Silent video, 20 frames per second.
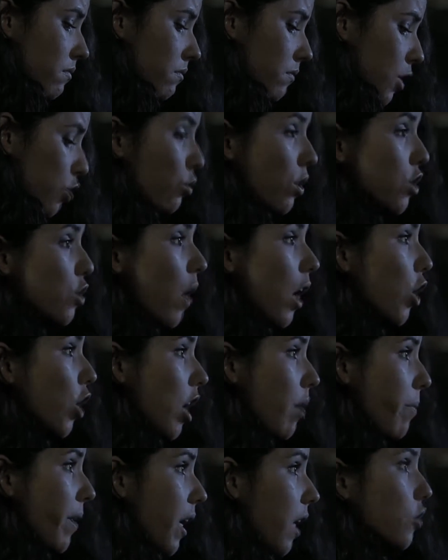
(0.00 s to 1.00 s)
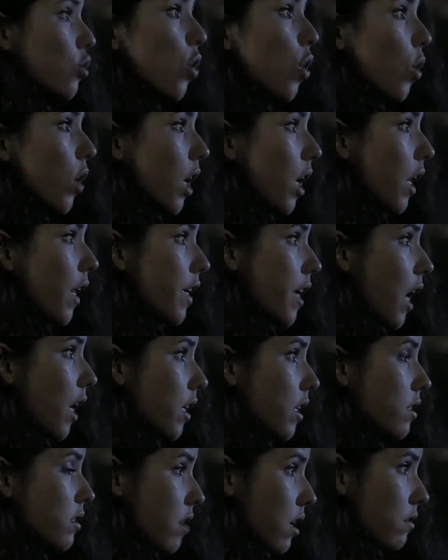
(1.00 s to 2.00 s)
Entonces sí valió la pena todo lo que le dije al
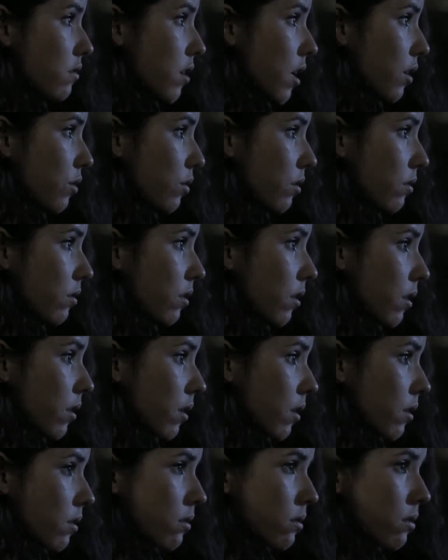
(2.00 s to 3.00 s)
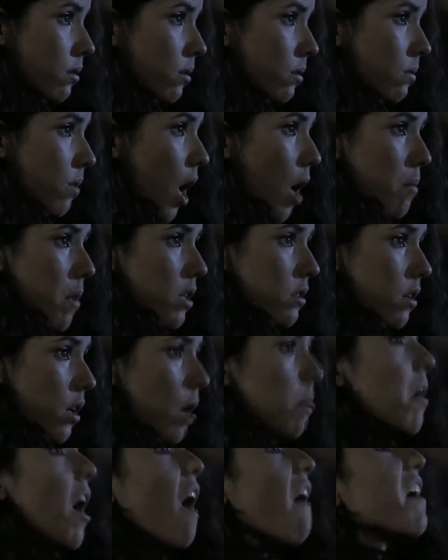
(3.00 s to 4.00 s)
Cristian, ¿cierto? Además que
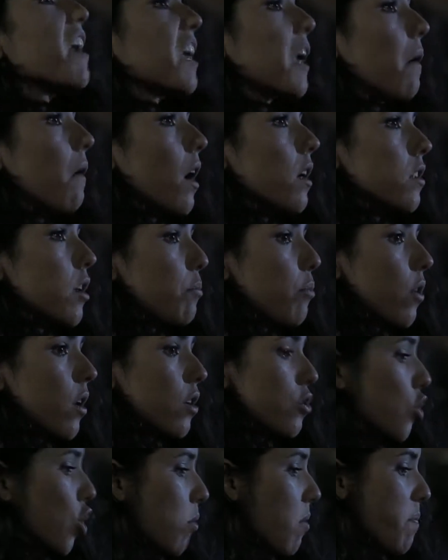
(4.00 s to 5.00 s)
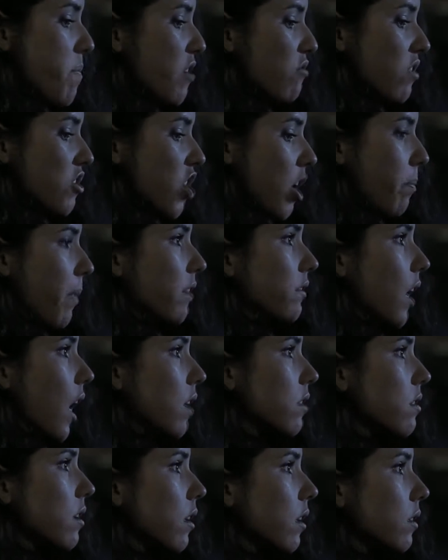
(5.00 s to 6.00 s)
él vea a ver qué va a hacer, porque yo no me pienso echar para
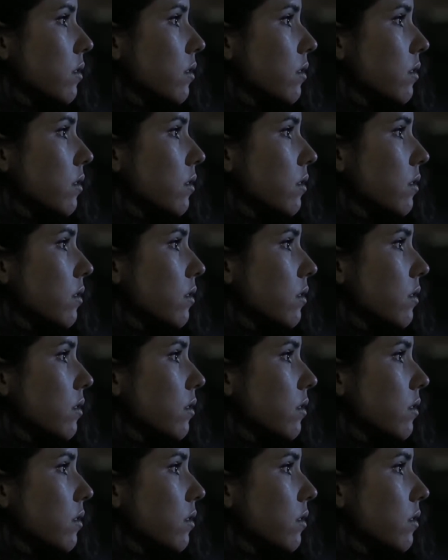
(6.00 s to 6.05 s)
atrás.